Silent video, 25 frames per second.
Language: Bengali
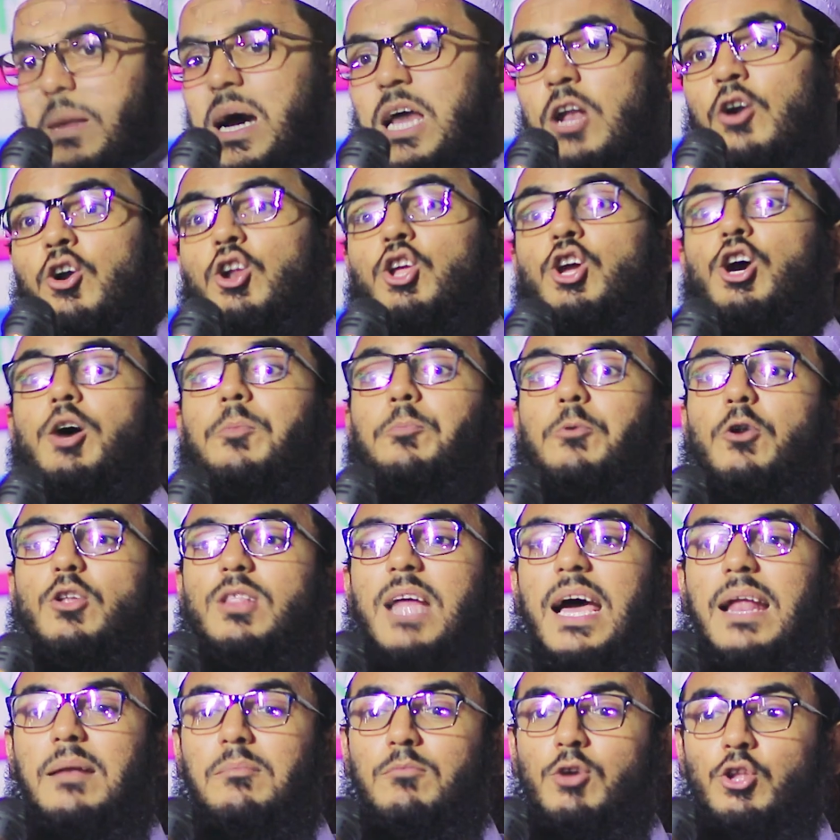মাননীয়
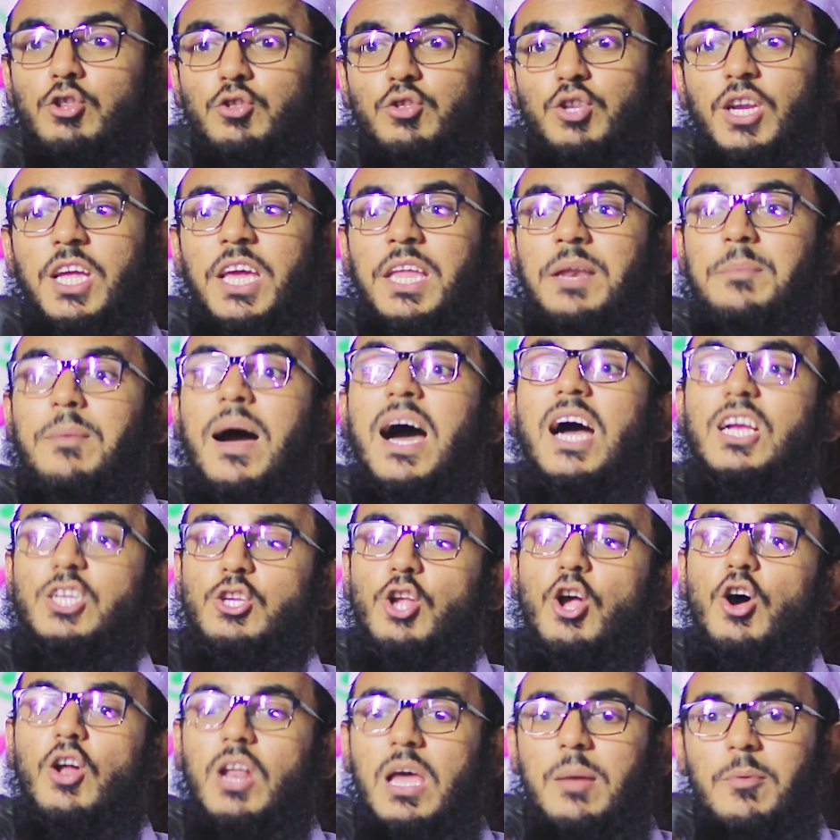প্রধানমন্ত্রীর
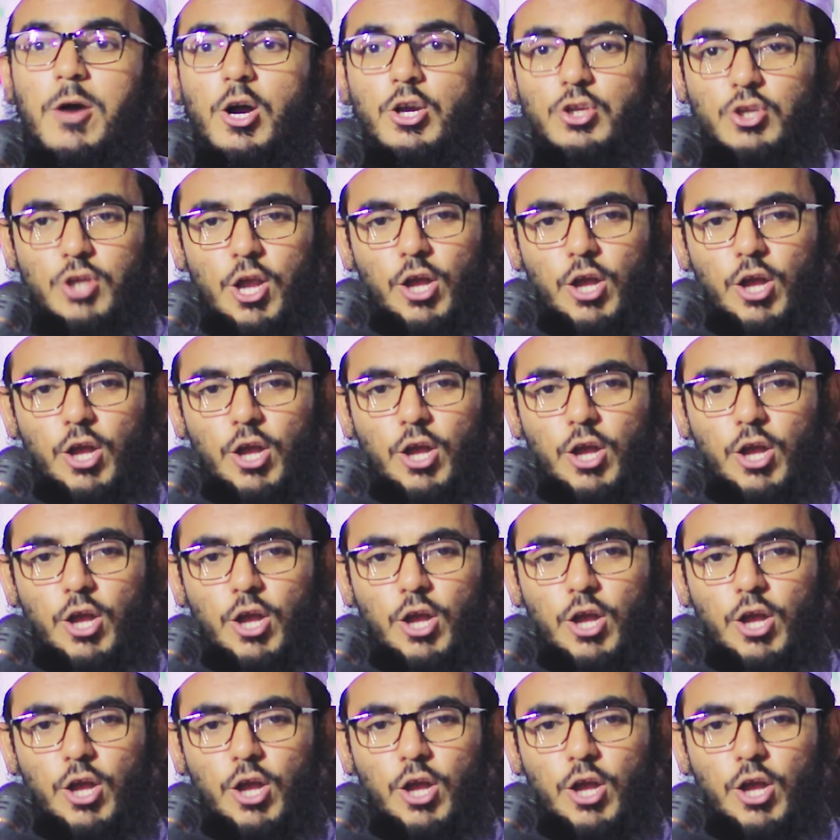ভাষণ এবং